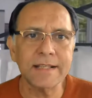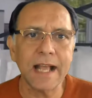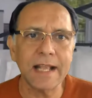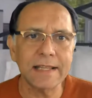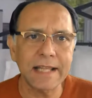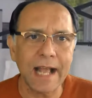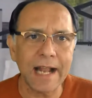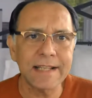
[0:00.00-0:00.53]
na
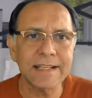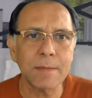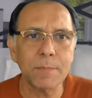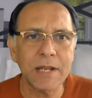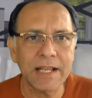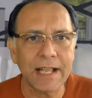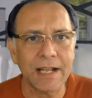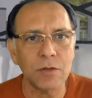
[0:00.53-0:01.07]
análise
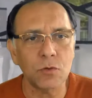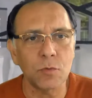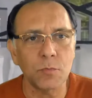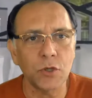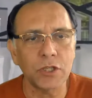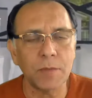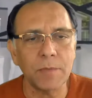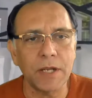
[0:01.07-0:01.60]
aplicada do
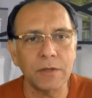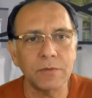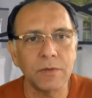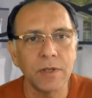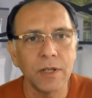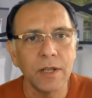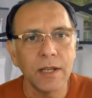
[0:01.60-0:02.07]
comportamento.